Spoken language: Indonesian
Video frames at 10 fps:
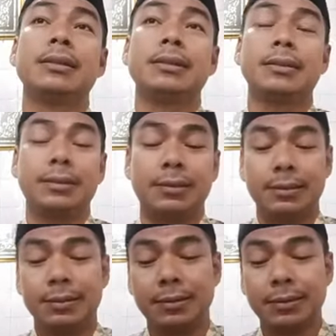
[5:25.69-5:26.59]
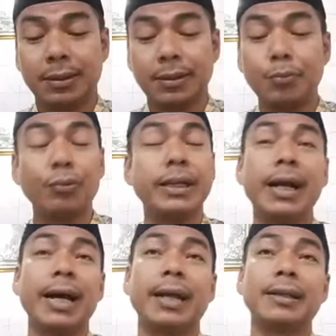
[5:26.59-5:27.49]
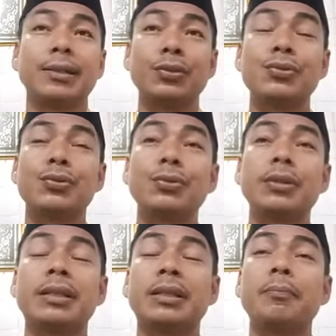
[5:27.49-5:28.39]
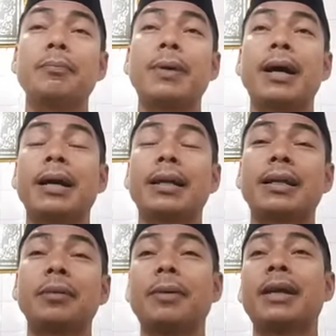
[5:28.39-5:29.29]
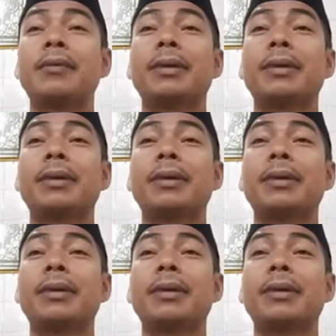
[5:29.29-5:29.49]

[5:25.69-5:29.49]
uh, kemuliaan justru ditimpakan kepada